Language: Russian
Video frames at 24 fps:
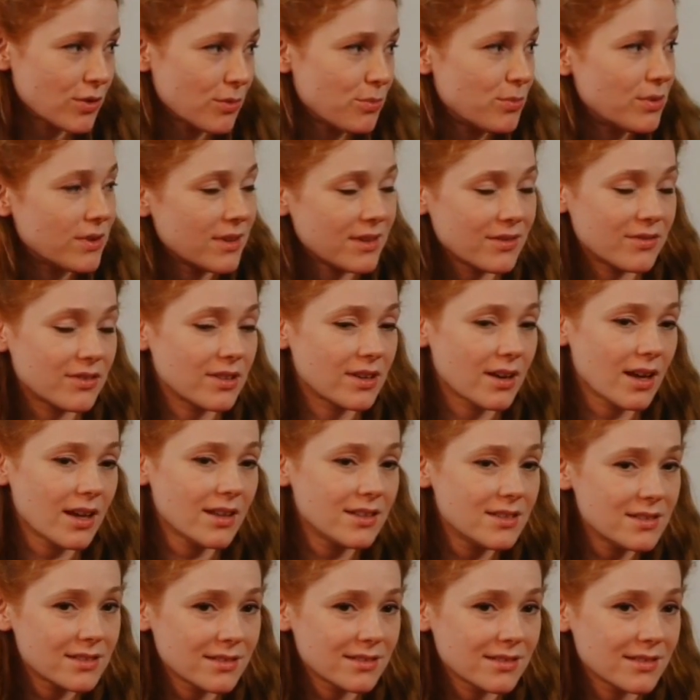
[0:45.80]
чувственная,
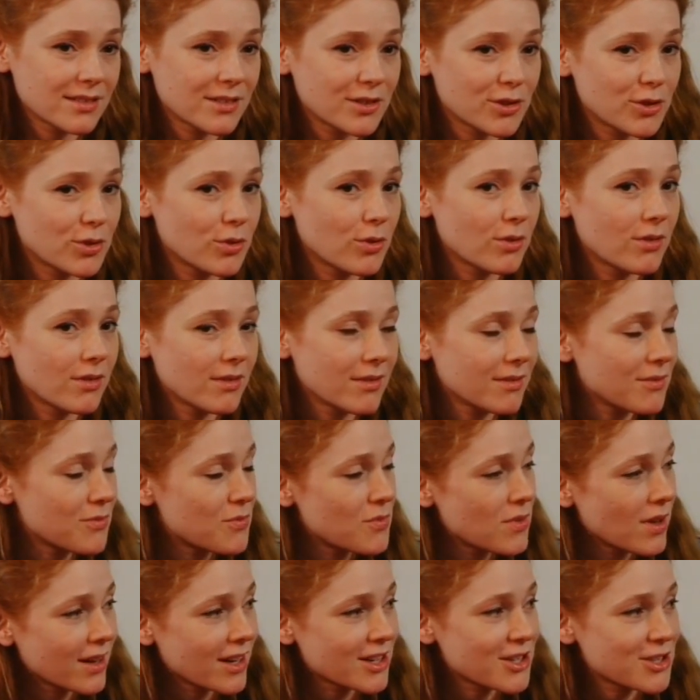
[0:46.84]
настоящая и
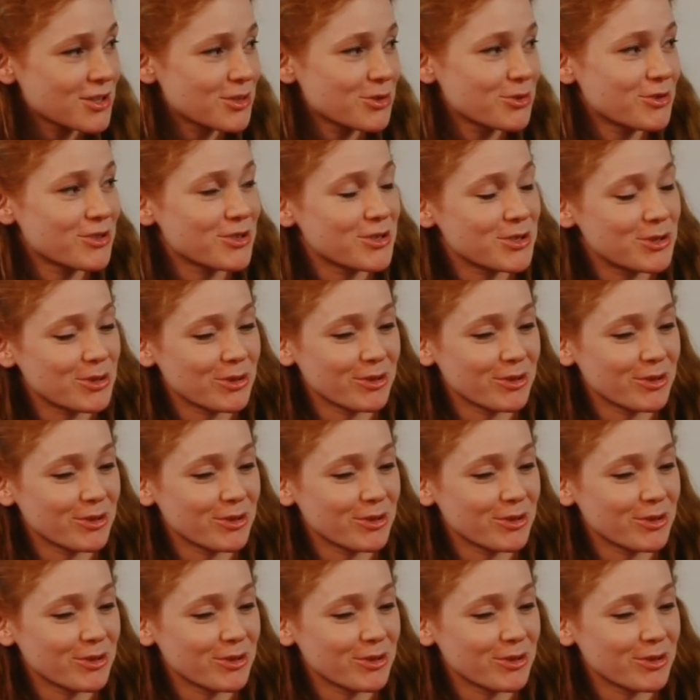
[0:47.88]
уязвимая Фанни